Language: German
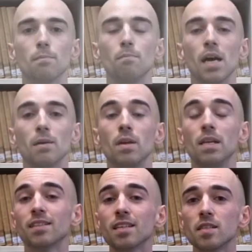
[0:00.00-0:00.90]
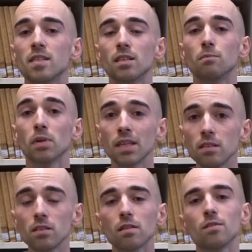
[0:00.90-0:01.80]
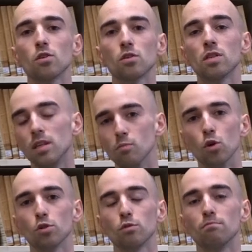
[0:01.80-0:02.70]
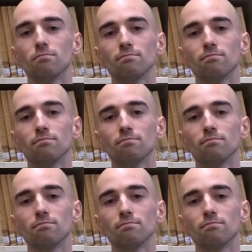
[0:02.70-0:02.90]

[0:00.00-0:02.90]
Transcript: Bei Belletristik Print, sonst E-Books.